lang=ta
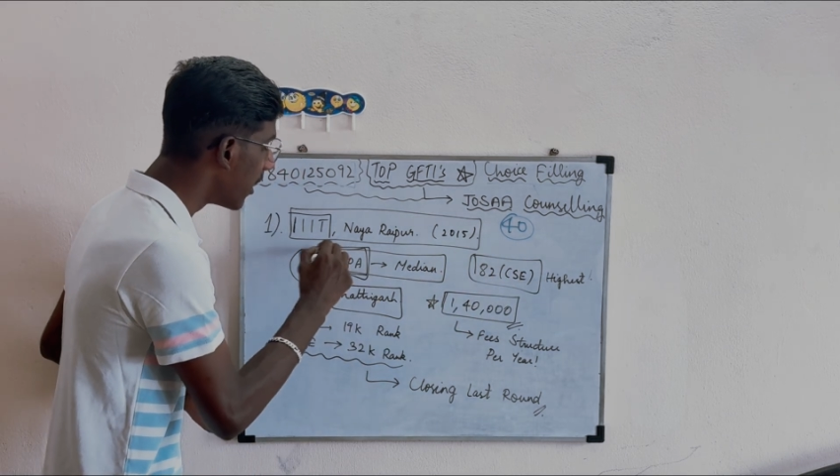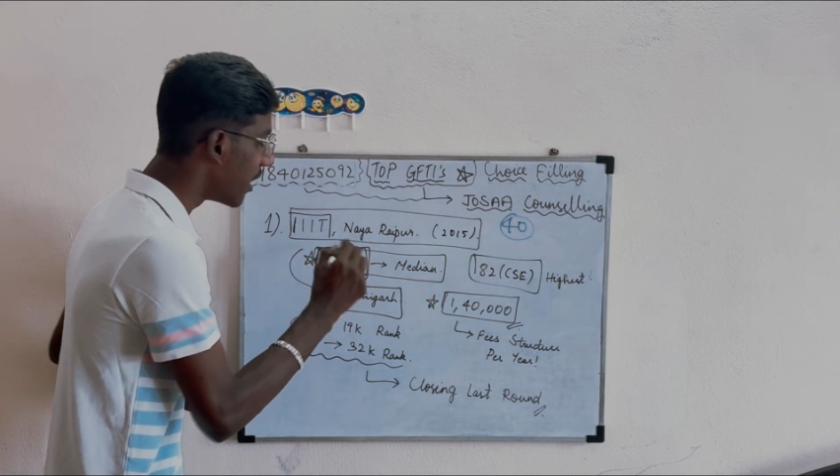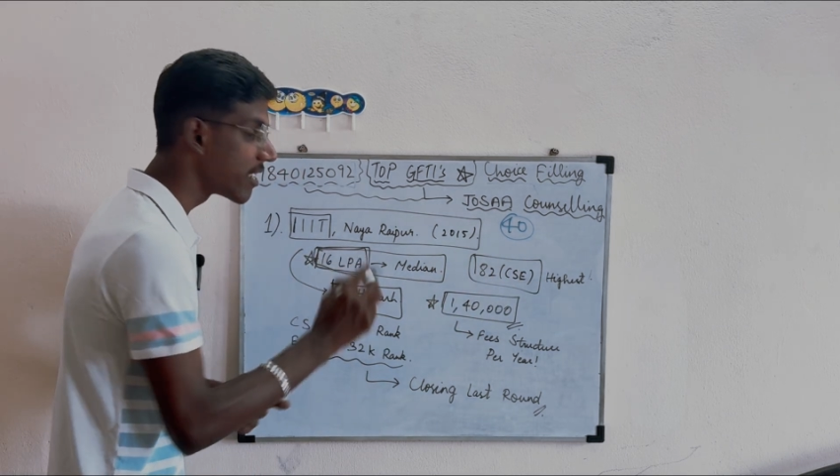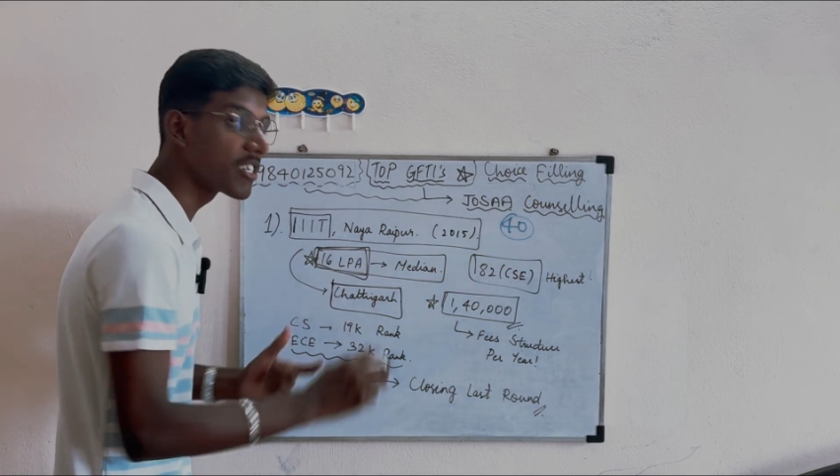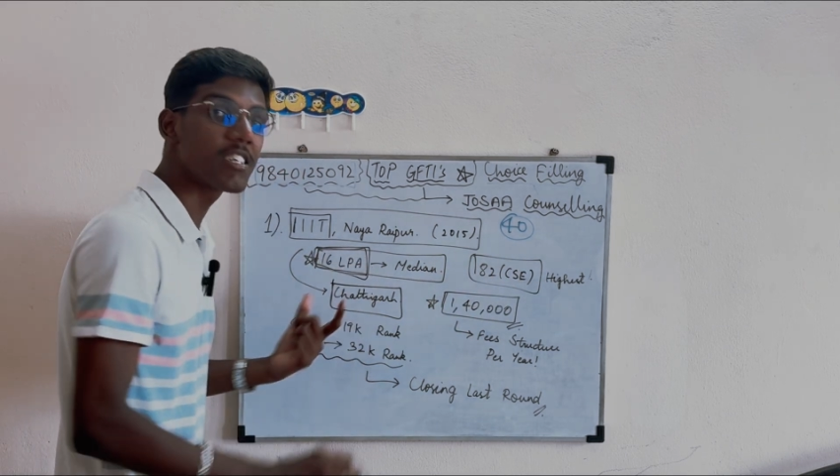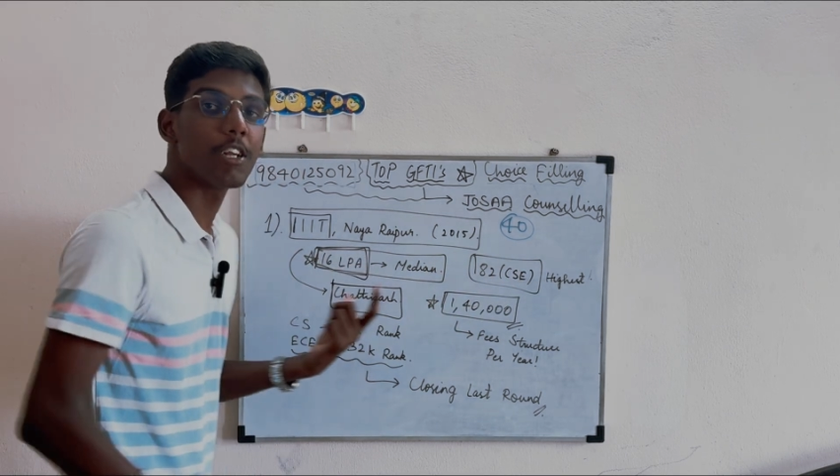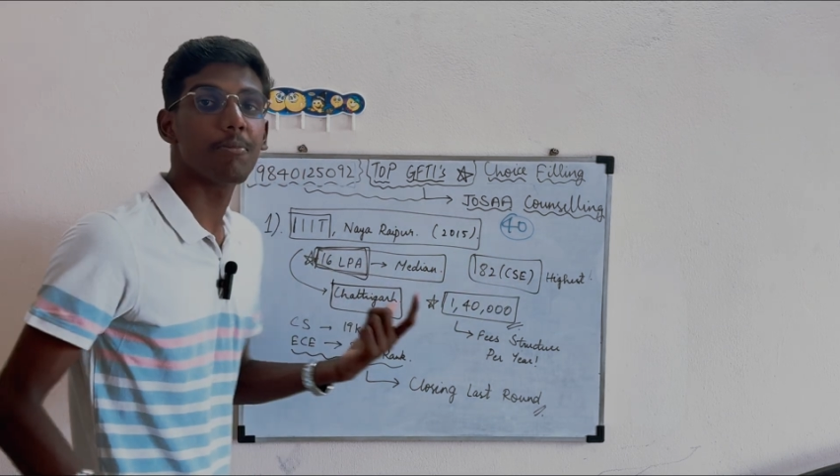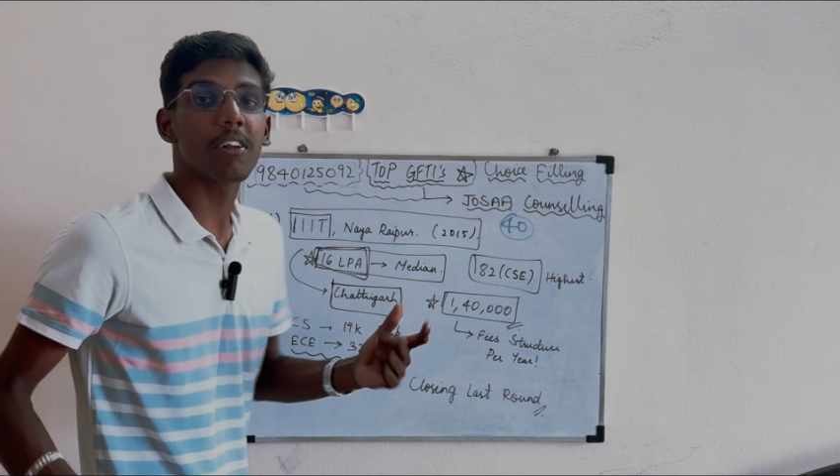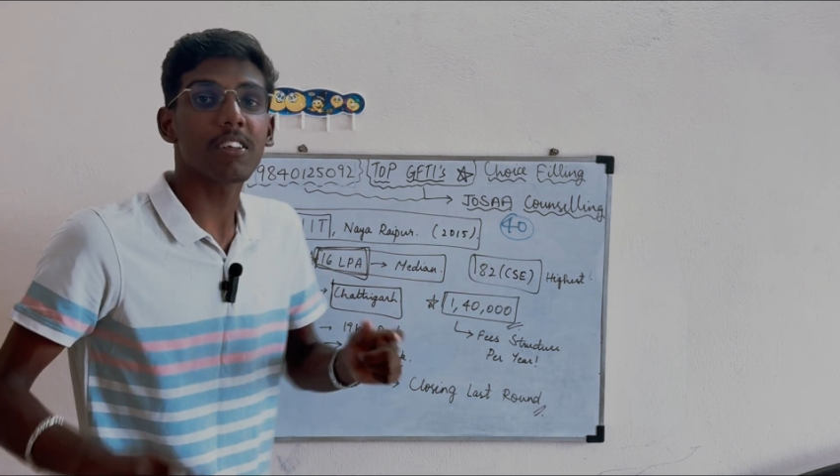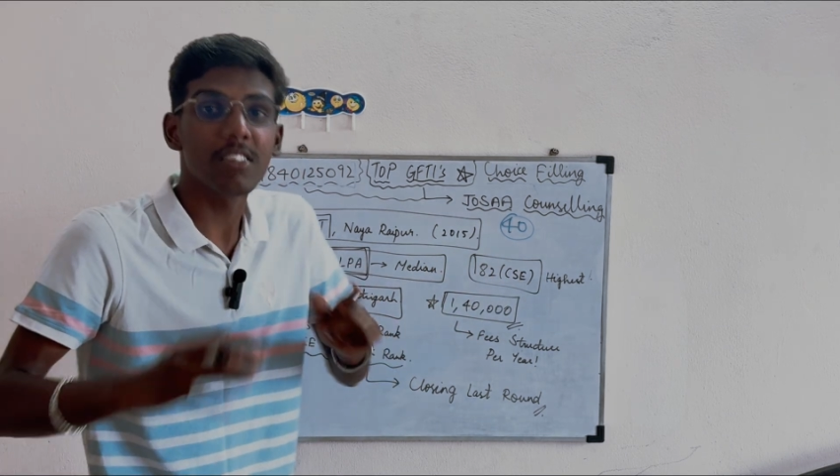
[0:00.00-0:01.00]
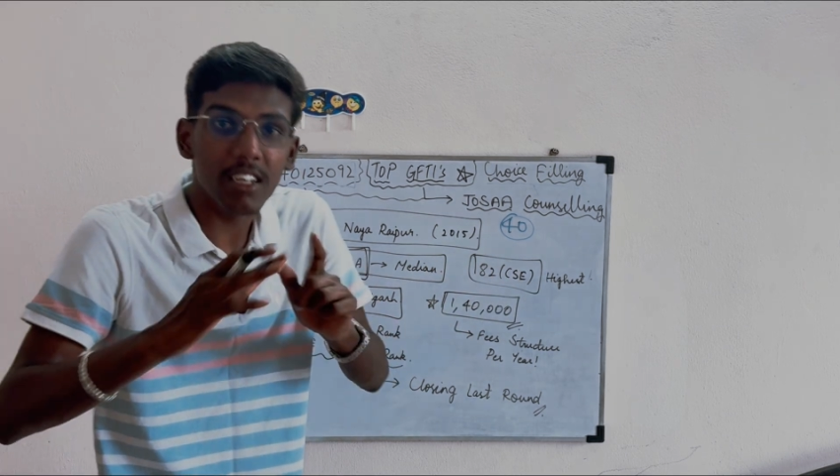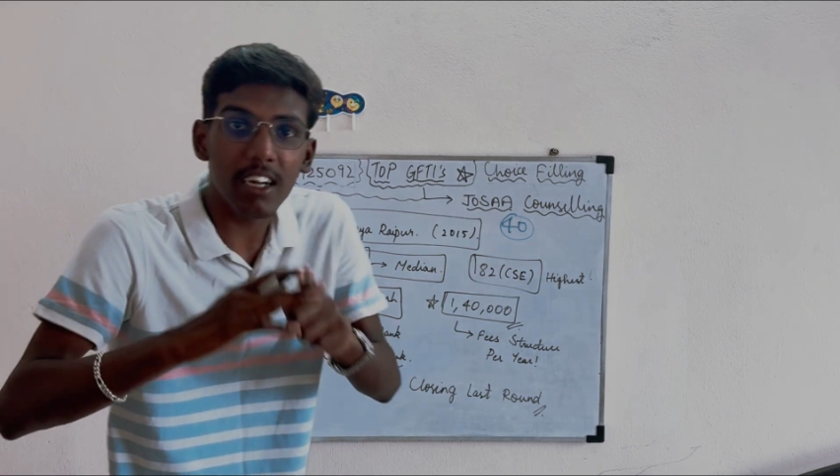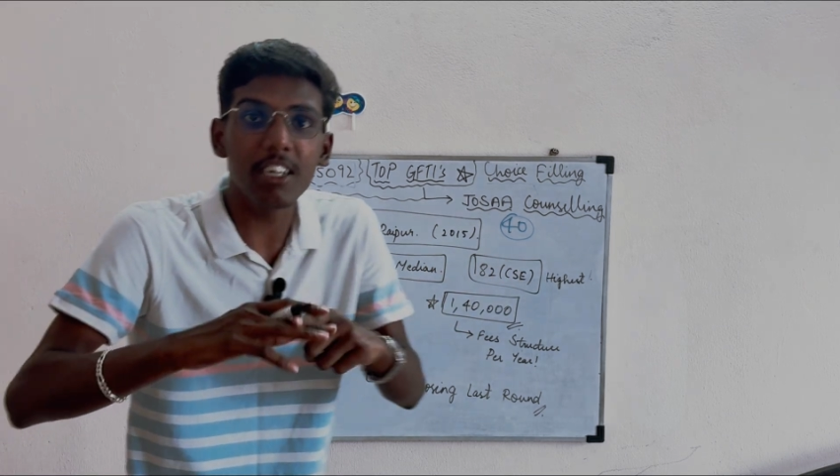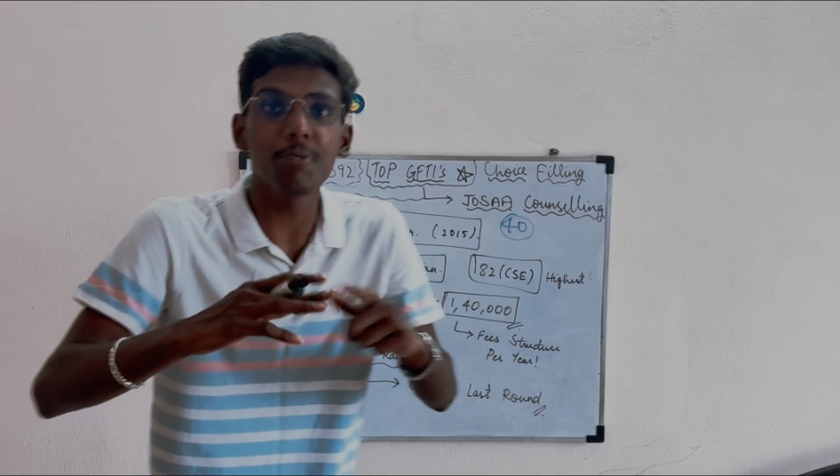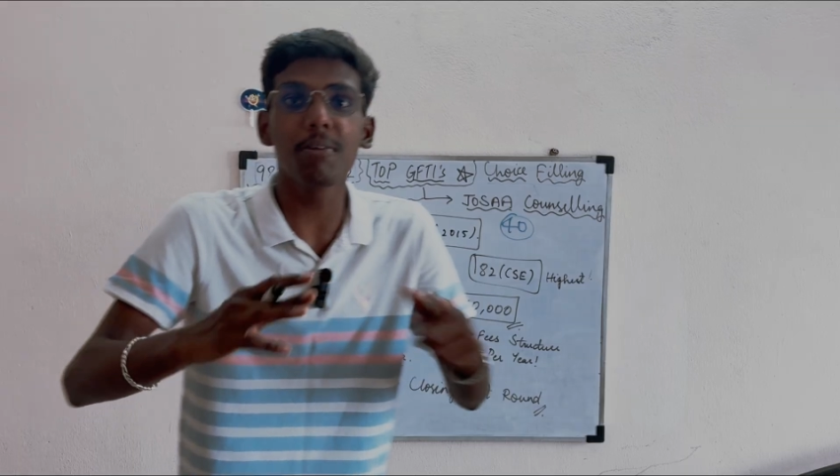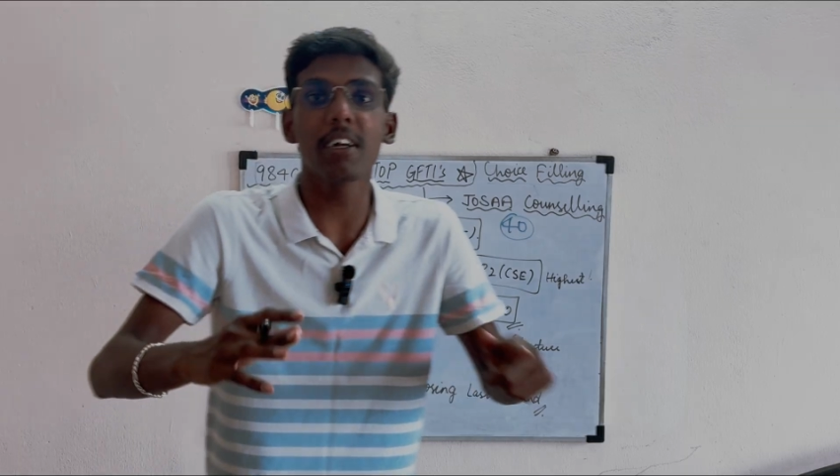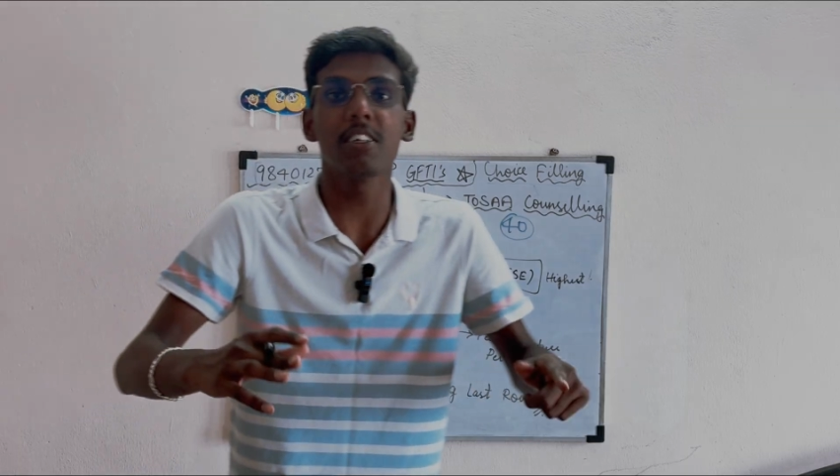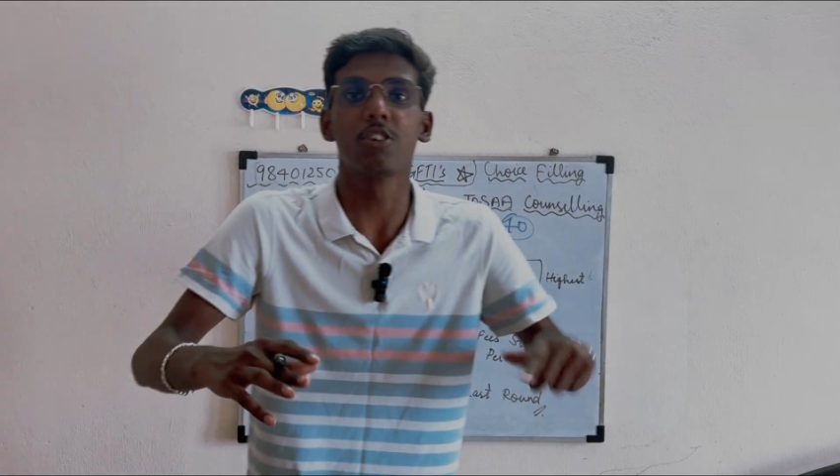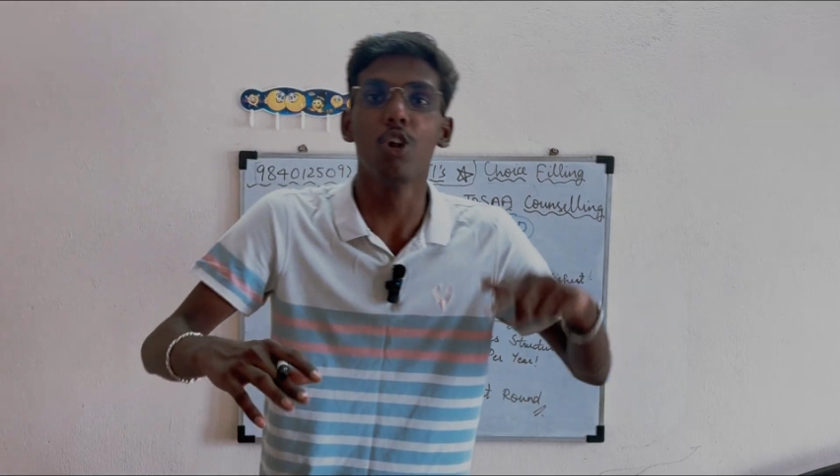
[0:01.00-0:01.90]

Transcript: லைக் சிக்ஸ்டீன் எல்பினா சில ட்ரிபிள் ஐடிஸ்